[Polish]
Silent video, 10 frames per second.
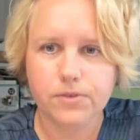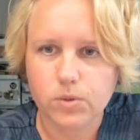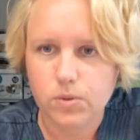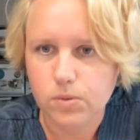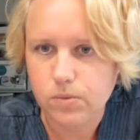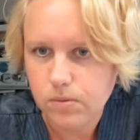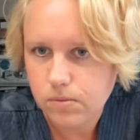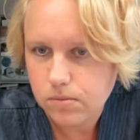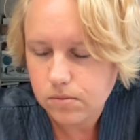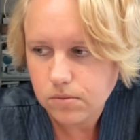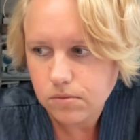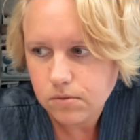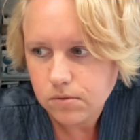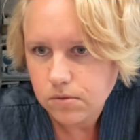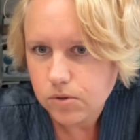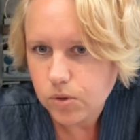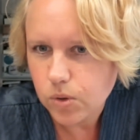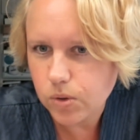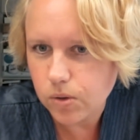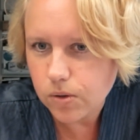you
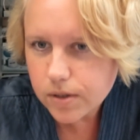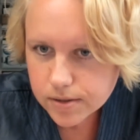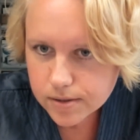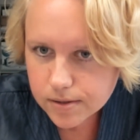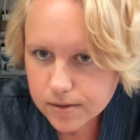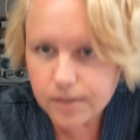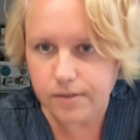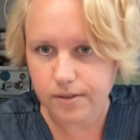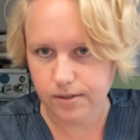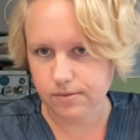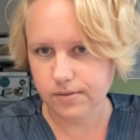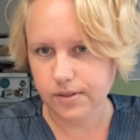cooked dinner?